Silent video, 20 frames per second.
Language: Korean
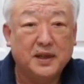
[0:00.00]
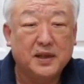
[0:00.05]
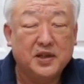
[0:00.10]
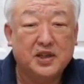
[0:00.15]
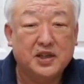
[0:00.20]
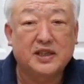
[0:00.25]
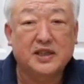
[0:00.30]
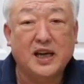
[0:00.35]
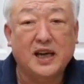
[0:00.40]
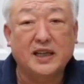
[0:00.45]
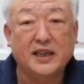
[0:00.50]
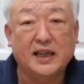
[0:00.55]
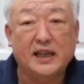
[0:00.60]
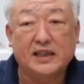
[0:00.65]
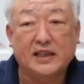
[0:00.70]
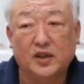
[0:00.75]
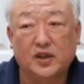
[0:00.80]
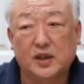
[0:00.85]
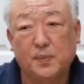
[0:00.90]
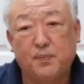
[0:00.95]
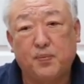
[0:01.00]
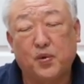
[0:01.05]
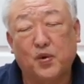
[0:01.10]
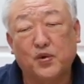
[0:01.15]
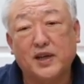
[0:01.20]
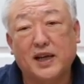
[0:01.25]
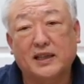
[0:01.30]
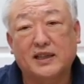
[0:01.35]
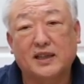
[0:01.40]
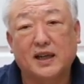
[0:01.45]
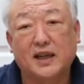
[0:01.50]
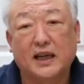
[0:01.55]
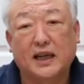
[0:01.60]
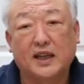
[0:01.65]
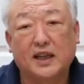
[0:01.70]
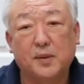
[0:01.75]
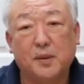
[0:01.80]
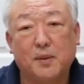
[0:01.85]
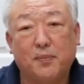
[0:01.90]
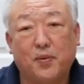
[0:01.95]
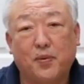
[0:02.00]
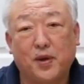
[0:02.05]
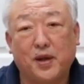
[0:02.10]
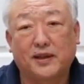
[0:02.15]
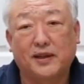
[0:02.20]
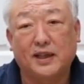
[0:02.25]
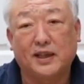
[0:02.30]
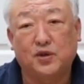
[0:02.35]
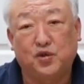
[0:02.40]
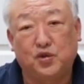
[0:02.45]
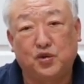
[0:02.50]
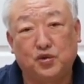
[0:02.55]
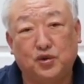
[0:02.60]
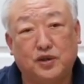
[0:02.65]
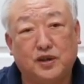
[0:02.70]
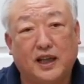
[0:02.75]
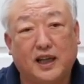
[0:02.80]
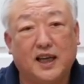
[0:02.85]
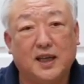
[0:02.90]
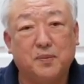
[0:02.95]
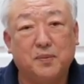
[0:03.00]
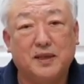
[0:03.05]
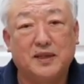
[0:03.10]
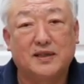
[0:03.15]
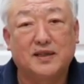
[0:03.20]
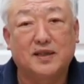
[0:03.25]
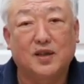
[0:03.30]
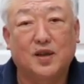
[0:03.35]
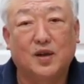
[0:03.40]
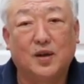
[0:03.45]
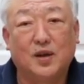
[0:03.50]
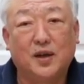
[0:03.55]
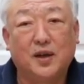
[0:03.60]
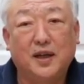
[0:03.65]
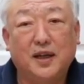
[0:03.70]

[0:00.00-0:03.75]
직장이 될때 어떤 프로젝트를 하게 되면 프로젝트의 듀 타임이 있어요.